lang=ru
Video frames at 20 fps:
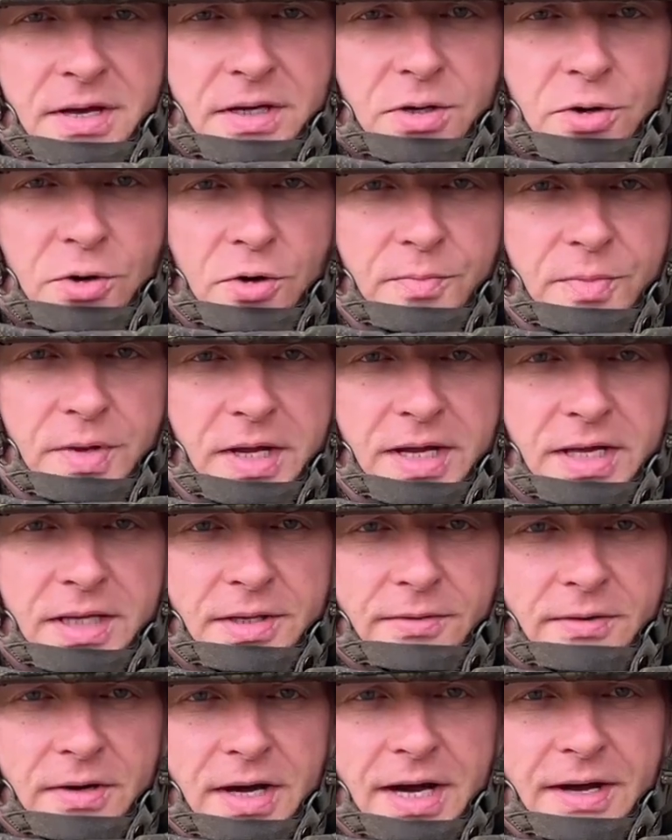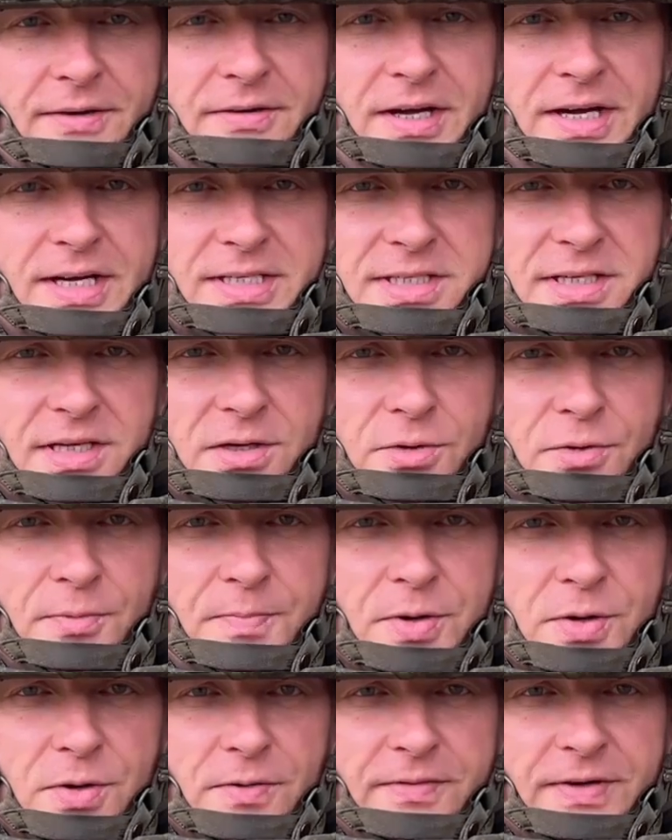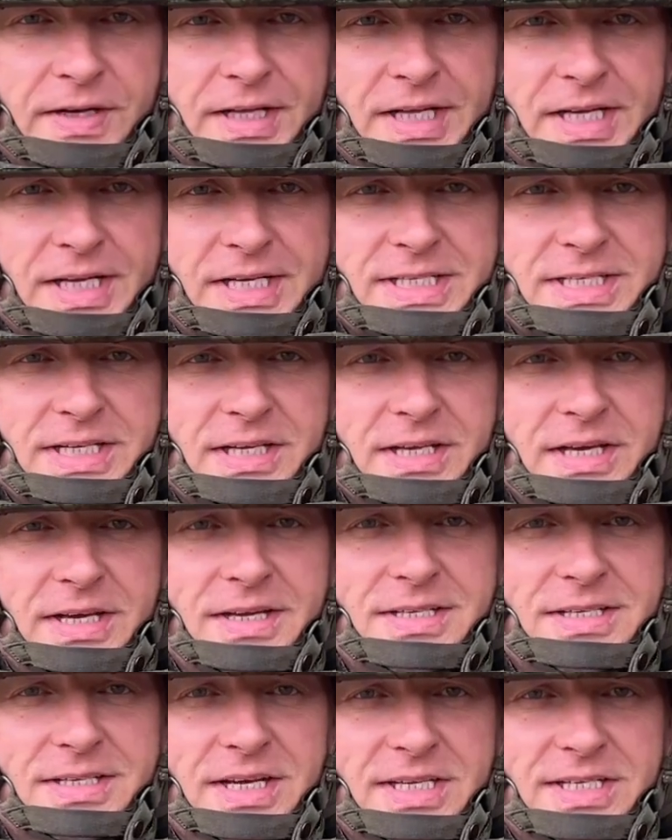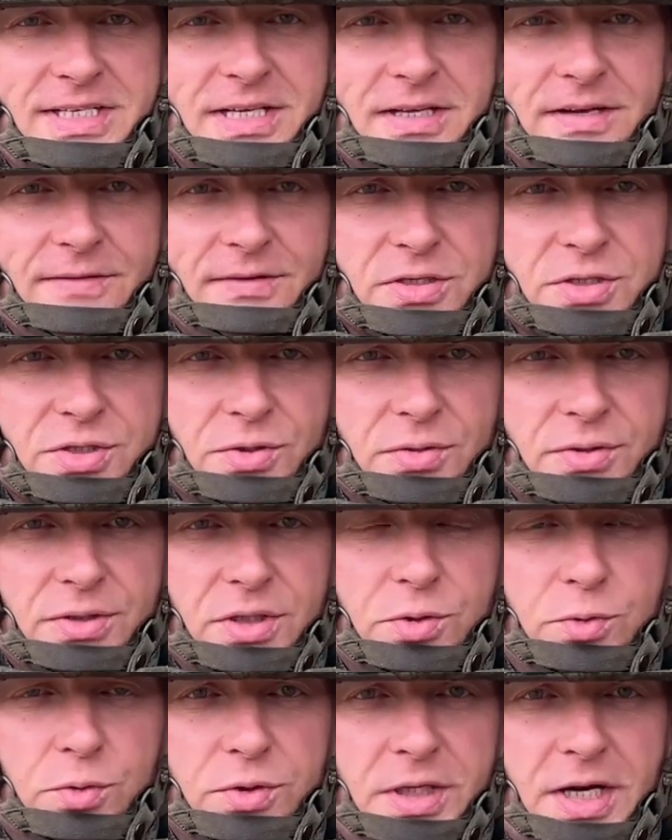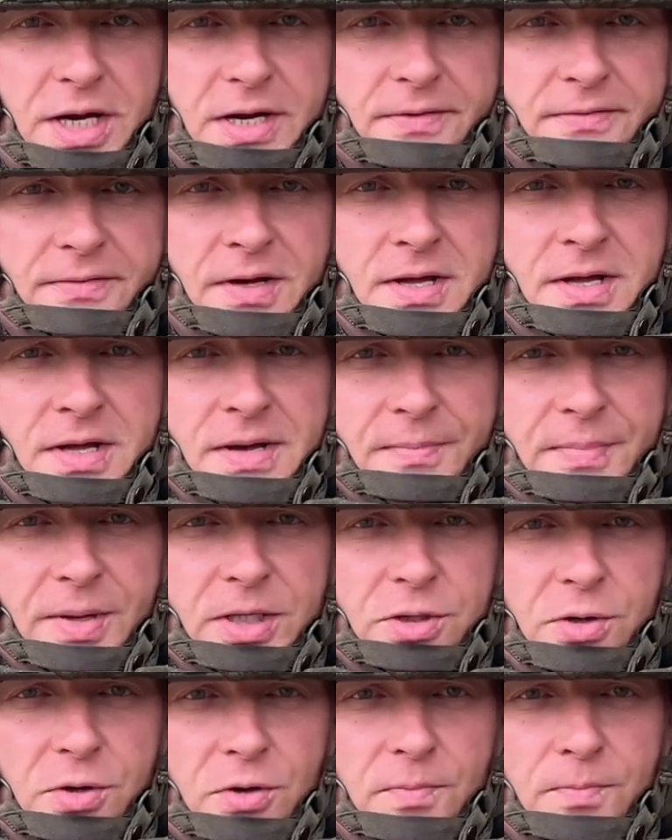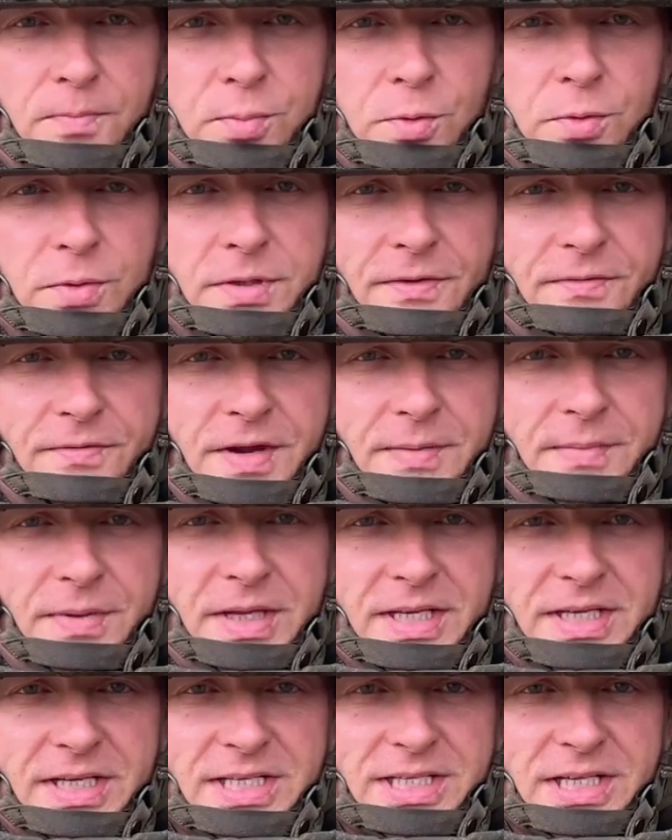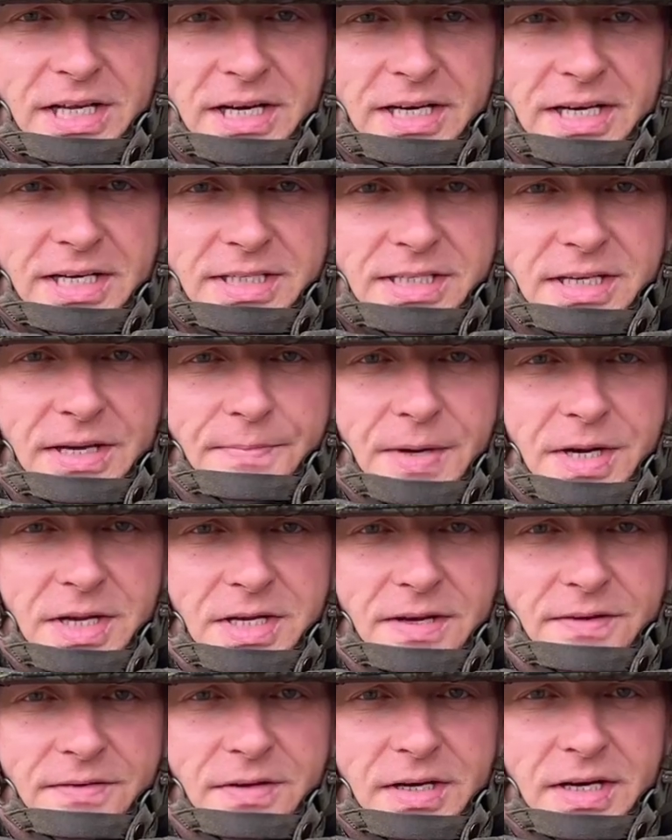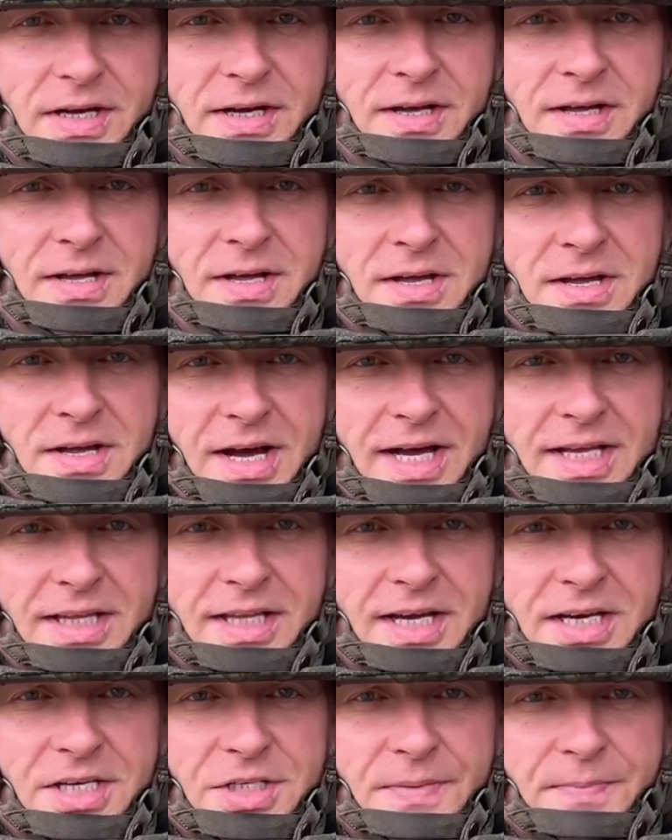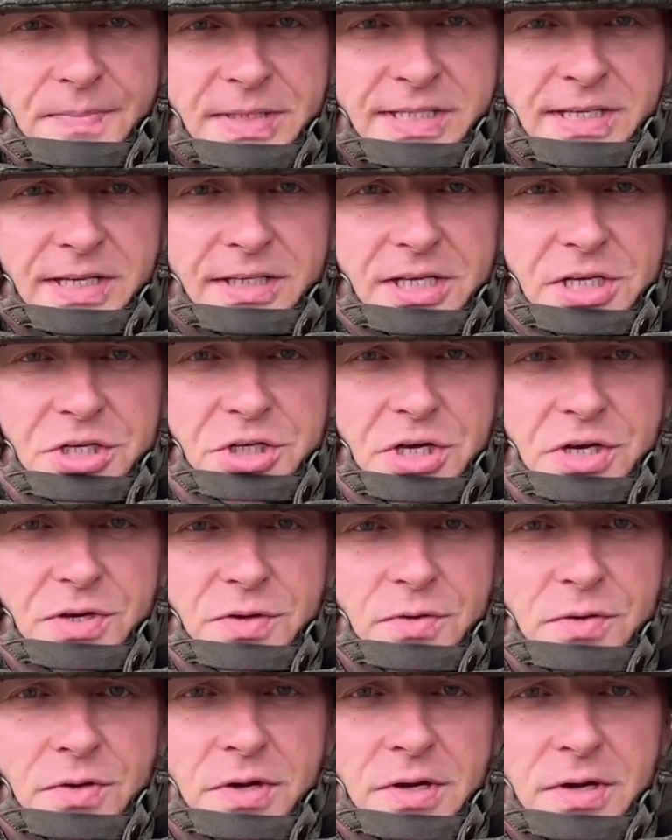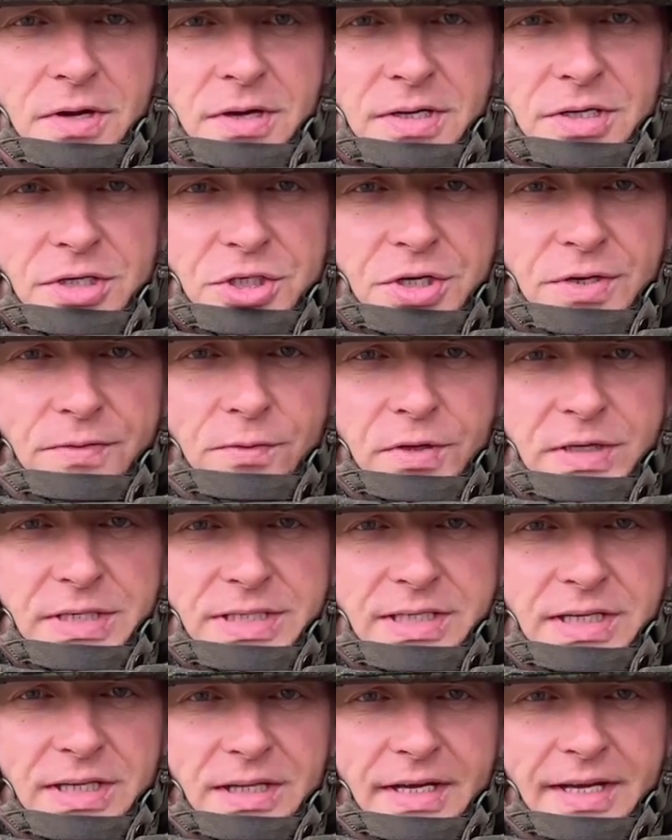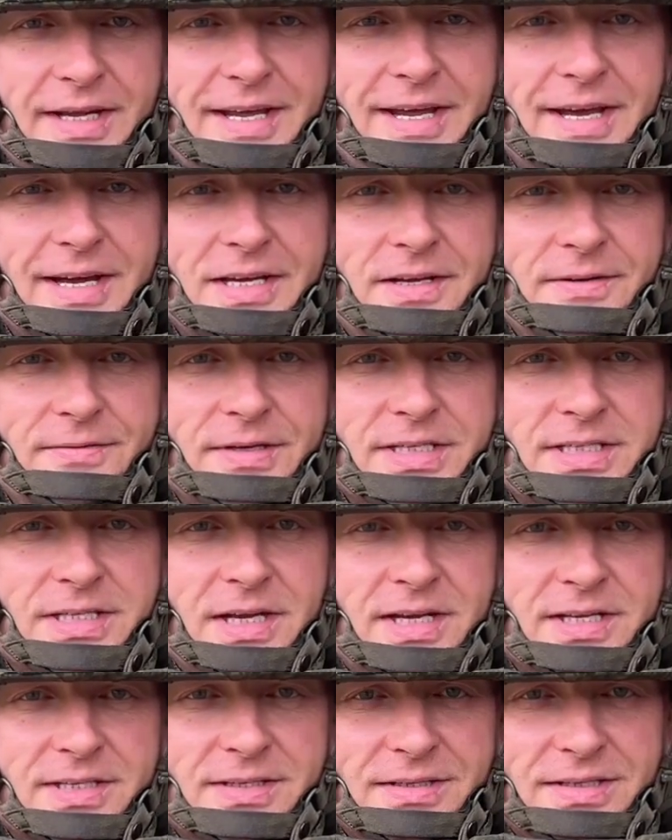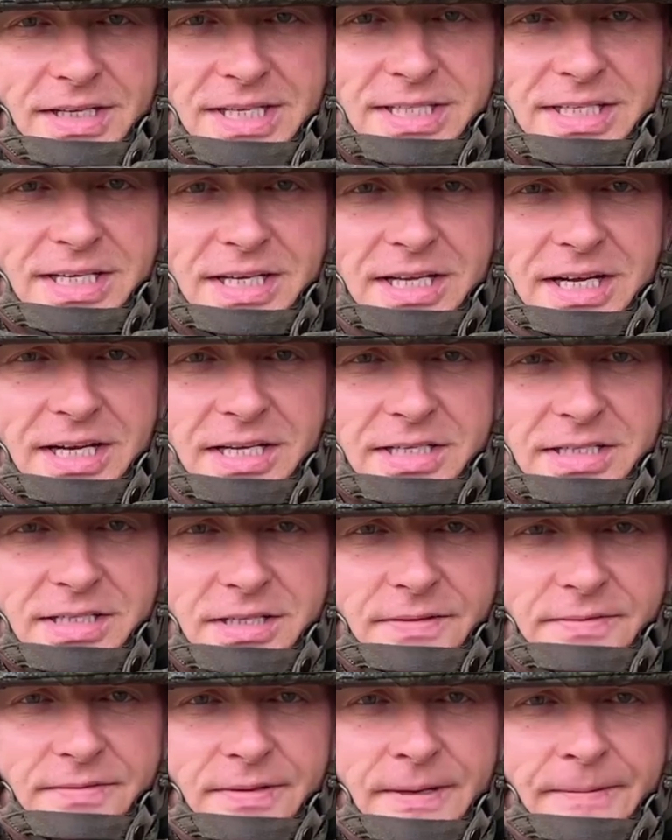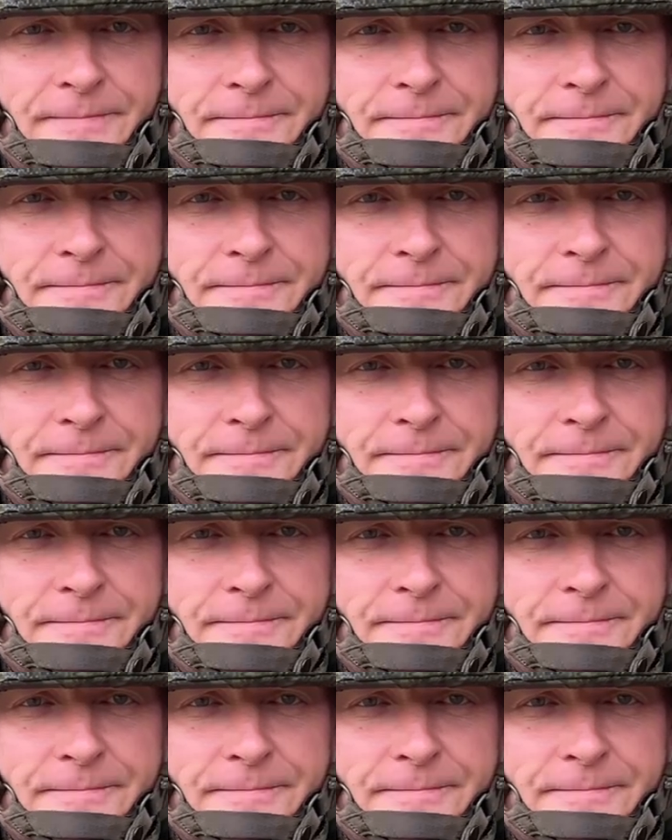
Кроме этого, авиации группировки нанесены 10 авиационных ударов по трем пунктам временной дислокации противника, а также по соточению живой силы и огневых средств националистов.